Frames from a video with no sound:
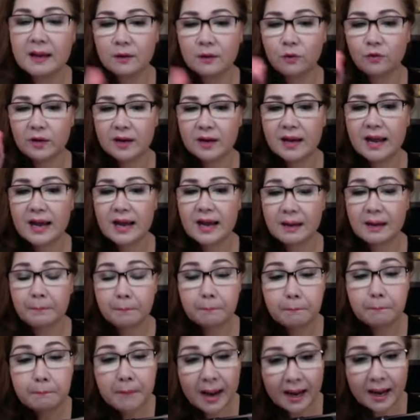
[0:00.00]
Quý vị, đây là
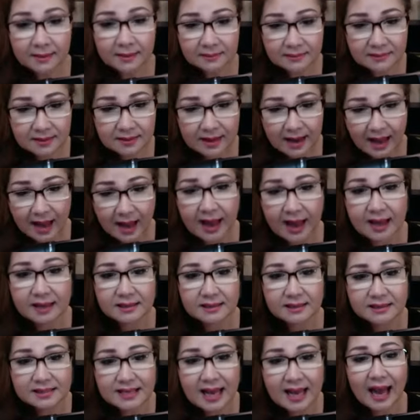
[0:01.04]
mặt nạ
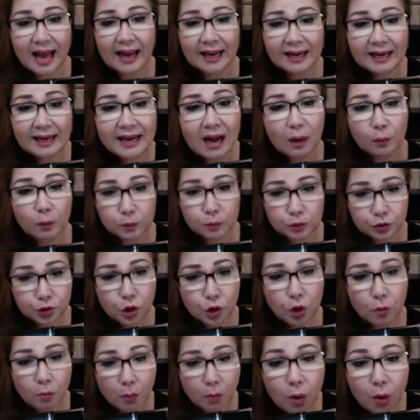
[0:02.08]
giải độc
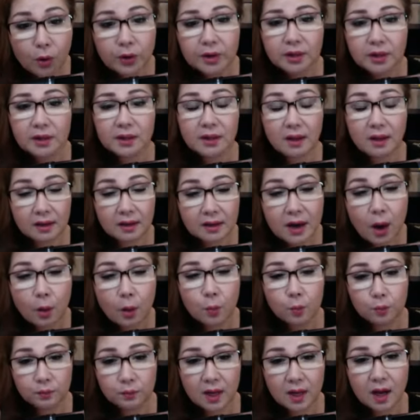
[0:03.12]
cho môi,
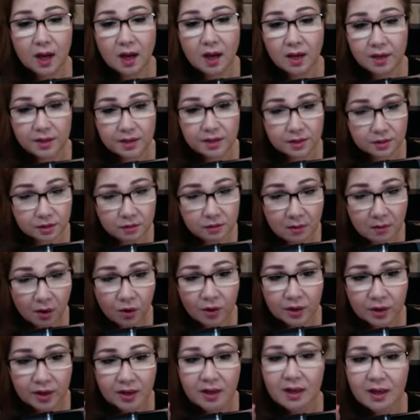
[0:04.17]
đồng thời dưỡng
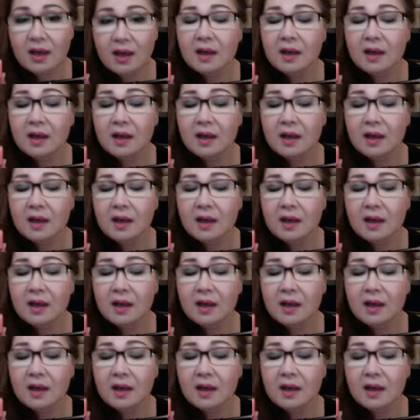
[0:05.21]
môi,